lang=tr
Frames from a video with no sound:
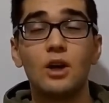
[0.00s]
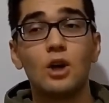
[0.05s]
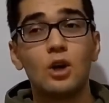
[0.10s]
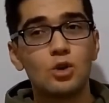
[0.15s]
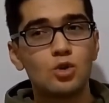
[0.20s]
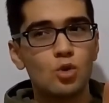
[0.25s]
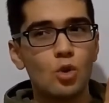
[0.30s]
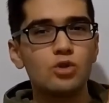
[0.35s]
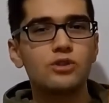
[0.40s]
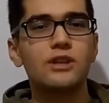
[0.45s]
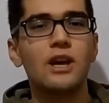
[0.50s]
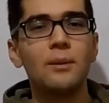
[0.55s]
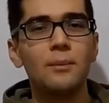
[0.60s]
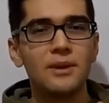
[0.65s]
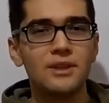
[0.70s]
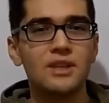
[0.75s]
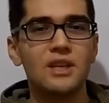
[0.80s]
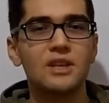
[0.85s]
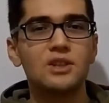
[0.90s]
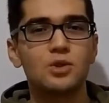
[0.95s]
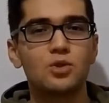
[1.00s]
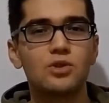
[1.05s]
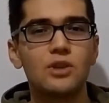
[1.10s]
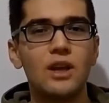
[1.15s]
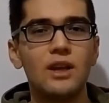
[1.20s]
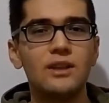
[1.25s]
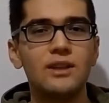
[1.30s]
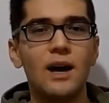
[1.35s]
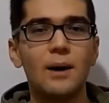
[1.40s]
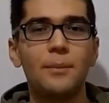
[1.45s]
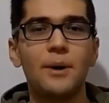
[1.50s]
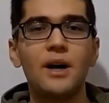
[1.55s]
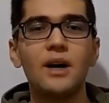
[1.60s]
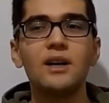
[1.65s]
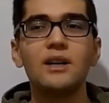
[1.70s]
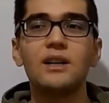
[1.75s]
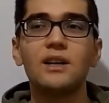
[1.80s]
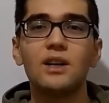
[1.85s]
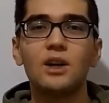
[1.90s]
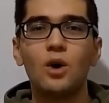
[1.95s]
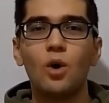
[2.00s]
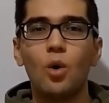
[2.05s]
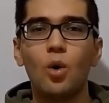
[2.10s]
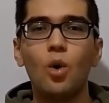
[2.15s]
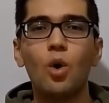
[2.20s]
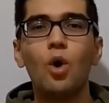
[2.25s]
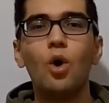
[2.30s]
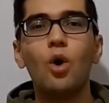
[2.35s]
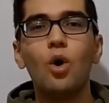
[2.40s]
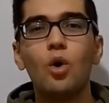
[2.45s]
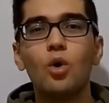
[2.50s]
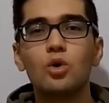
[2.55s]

Sosyal mesaj güzeldi ama o